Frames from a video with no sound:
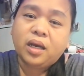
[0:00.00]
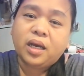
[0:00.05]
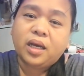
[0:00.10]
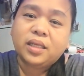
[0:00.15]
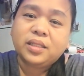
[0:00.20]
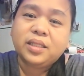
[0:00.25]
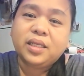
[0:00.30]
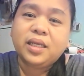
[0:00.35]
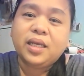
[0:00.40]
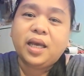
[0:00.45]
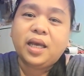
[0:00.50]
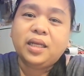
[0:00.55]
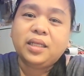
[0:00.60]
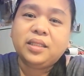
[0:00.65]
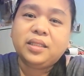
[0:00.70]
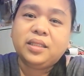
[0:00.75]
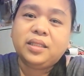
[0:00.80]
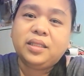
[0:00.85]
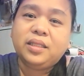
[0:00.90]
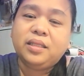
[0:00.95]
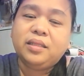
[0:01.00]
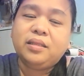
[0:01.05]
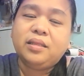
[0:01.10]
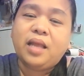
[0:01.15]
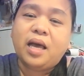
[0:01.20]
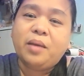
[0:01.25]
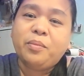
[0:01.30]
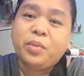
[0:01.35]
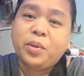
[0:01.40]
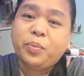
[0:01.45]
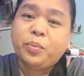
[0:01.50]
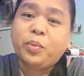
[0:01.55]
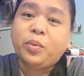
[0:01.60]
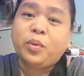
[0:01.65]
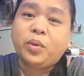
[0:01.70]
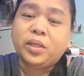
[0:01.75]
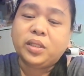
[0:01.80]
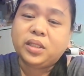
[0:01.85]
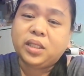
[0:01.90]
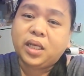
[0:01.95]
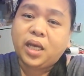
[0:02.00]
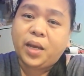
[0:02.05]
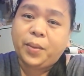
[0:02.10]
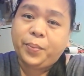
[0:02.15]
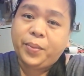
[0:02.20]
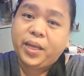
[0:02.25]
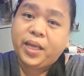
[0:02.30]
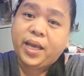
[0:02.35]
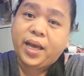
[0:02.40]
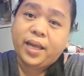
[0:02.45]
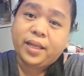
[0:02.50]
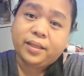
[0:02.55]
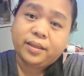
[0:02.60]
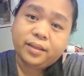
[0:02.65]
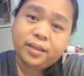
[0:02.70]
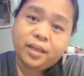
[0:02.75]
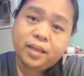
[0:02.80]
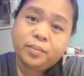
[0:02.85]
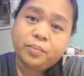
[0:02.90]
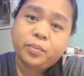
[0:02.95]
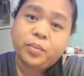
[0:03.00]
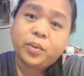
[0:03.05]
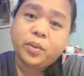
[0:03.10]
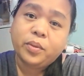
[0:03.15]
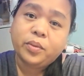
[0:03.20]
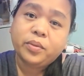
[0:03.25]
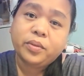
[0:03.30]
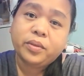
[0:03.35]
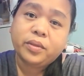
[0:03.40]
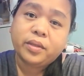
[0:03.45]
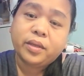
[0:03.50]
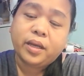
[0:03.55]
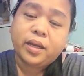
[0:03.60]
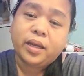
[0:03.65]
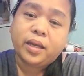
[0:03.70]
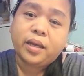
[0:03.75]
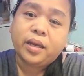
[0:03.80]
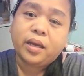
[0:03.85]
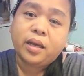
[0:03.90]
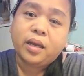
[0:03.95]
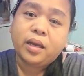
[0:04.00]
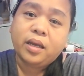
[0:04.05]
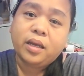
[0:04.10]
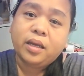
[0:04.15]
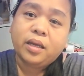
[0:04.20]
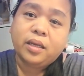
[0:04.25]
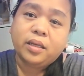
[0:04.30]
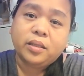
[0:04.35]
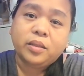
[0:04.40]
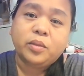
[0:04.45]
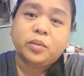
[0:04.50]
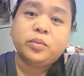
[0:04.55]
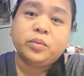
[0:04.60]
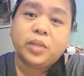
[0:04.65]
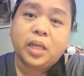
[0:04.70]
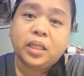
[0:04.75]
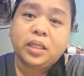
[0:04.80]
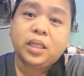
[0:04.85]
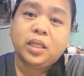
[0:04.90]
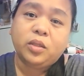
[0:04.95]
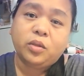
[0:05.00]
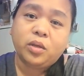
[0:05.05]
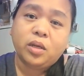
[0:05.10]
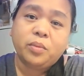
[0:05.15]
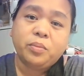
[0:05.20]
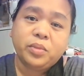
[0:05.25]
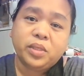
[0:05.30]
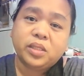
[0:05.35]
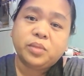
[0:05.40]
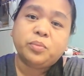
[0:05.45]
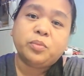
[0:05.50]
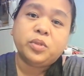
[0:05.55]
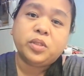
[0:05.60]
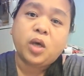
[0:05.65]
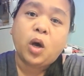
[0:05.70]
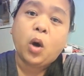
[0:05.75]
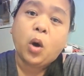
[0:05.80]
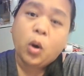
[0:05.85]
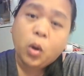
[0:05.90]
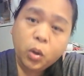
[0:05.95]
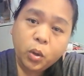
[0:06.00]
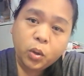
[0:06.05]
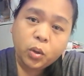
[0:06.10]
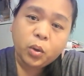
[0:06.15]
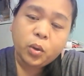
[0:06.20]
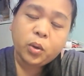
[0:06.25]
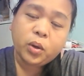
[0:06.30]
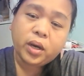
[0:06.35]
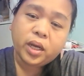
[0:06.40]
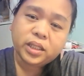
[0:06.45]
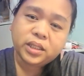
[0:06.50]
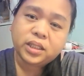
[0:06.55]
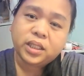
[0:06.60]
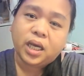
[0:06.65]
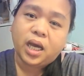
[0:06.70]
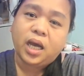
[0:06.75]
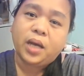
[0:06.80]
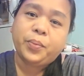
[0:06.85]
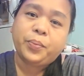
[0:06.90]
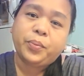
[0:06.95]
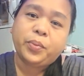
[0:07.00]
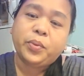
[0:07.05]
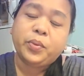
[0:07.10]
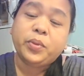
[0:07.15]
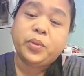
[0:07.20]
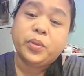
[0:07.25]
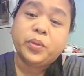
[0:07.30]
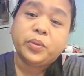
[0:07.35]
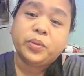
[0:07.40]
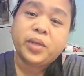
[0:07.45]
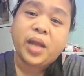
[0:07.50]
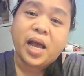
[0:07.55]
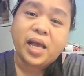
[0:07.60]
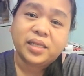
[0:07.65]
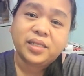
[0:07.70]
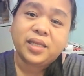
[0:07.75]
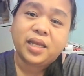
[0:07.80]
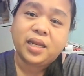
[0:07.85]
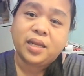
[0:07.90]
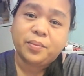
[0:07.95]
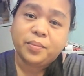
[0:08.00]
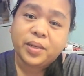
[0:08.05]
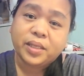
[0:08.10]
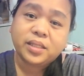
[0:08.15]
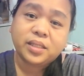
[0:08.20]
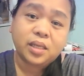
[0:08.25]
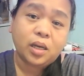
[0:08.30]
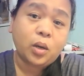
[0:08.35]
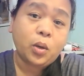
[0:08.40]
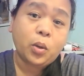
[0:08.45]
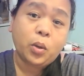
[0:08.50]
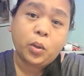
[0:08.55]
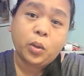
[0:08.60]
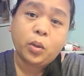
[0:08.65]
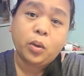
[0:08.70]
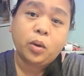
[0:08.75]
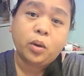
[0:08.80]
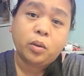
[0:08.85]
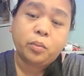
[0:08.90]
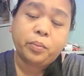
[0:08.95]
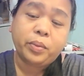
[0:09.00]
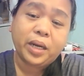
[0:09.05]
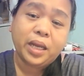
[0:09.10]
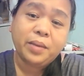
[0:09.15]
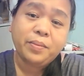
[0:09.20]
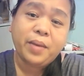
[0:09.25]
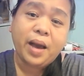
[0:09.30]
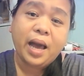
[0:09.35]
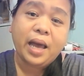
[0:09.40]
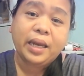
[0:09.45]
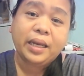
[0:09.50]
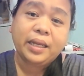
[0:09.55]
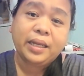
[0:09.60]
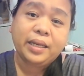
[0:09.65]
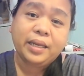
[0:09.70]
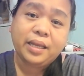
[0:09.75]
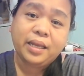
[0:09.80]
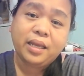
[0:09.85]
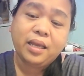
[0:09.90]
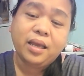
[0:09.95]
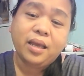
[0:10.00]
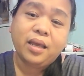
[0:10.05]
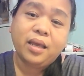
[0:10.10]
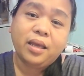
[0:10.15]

kasi ang dami po kasing aplikante, both uh, yung nandito na mismo sa Hong Kong at saka po yung nasa labas ng Hong Kong. Primarily,